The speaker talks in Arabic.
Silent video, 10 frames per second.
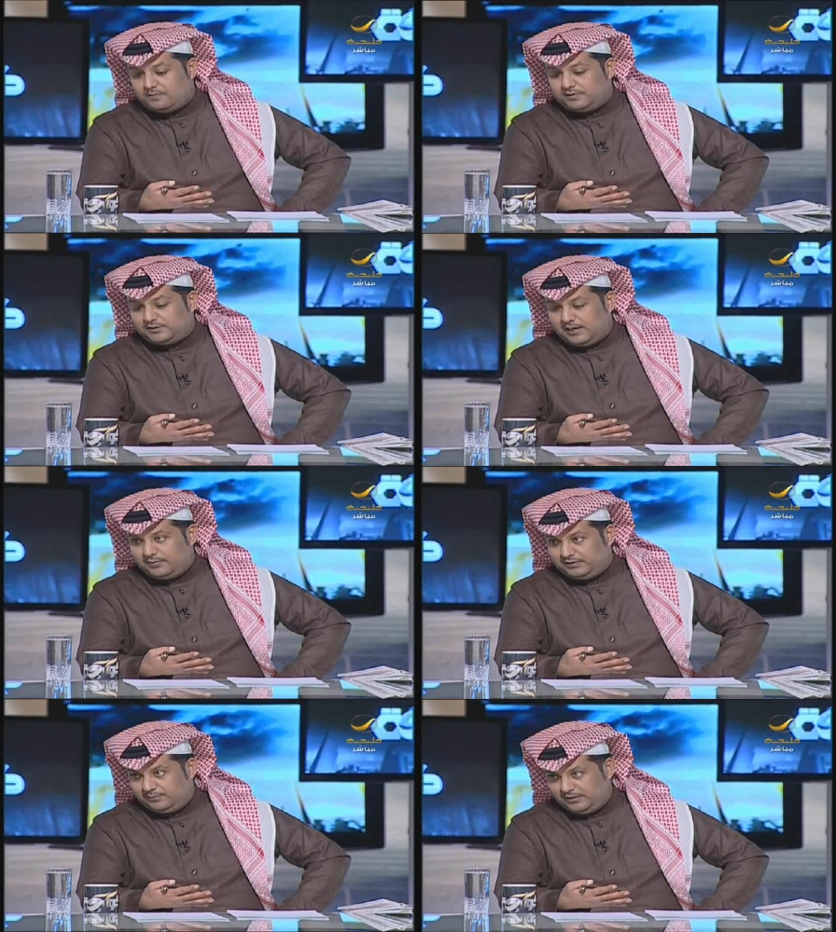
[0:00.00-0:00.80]
من
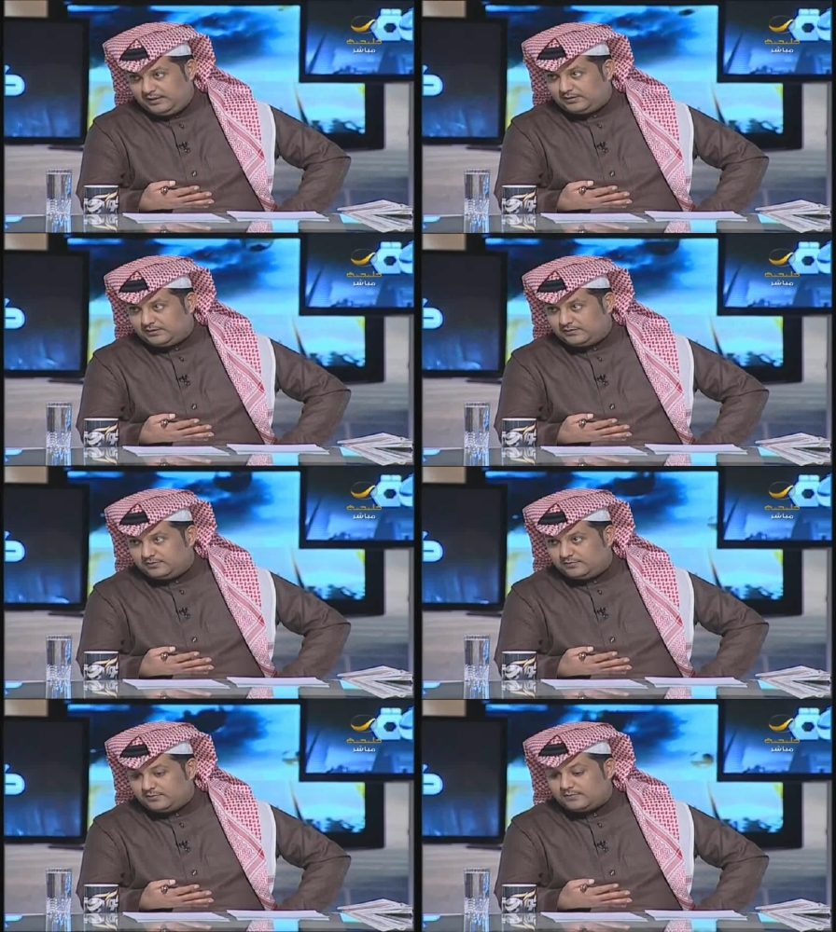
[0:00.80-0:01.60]
طلب التمديد
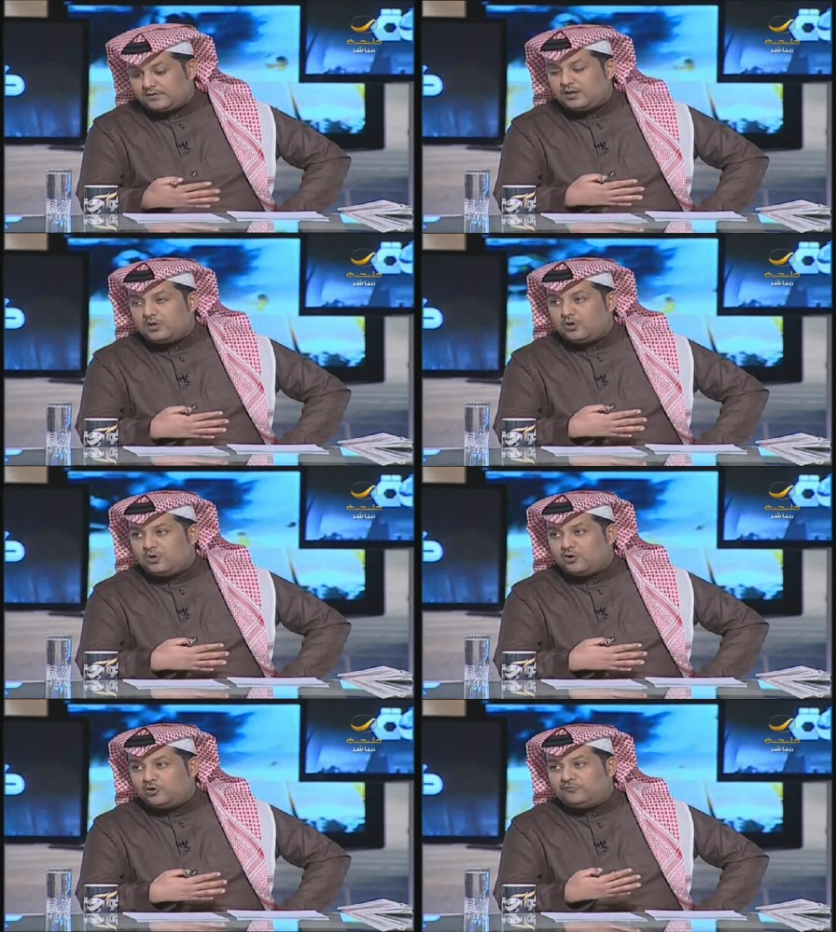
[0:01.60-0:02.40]

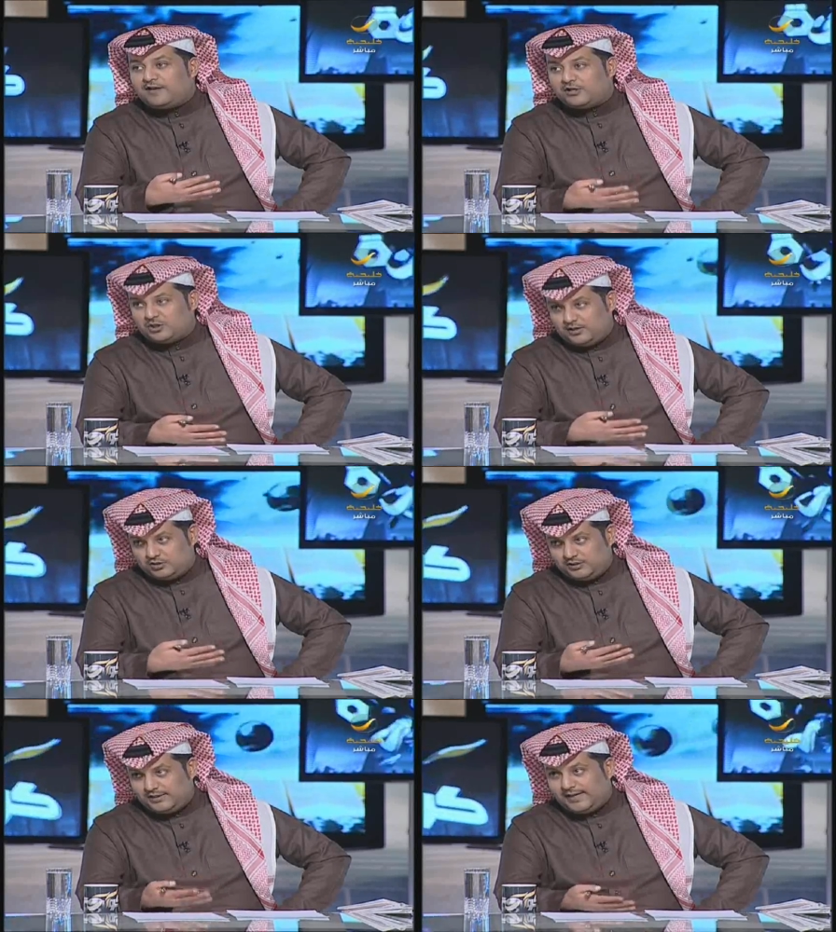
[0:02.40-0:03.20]
انه في اشياء
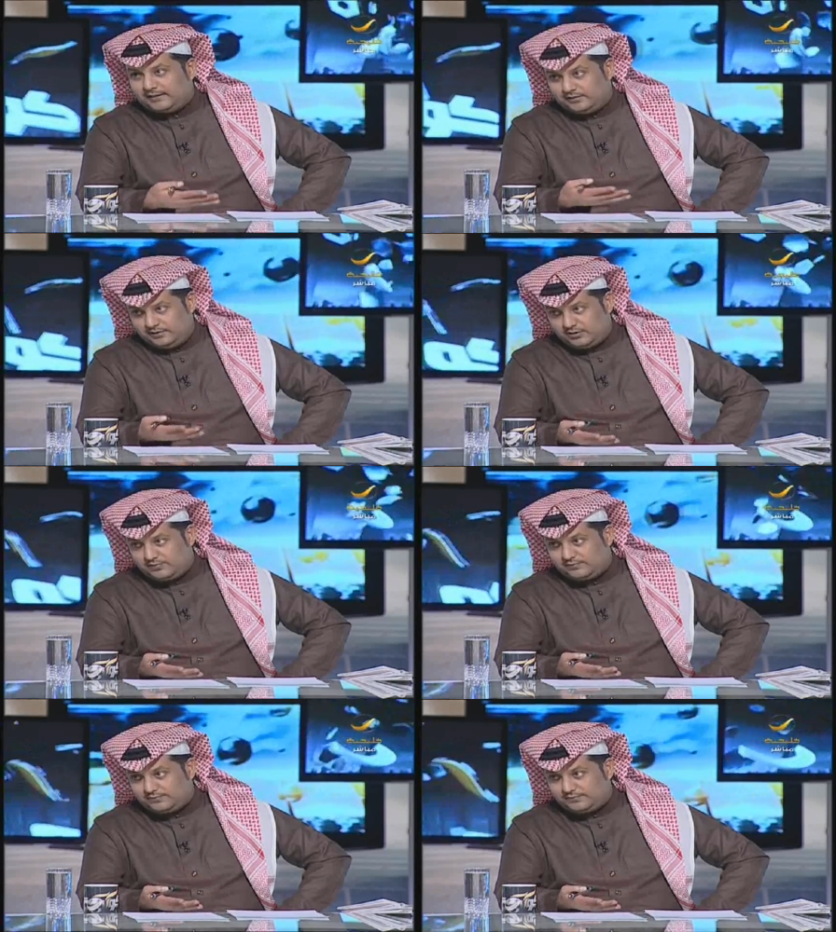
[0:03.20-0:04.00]
جديده قاعده تنكشف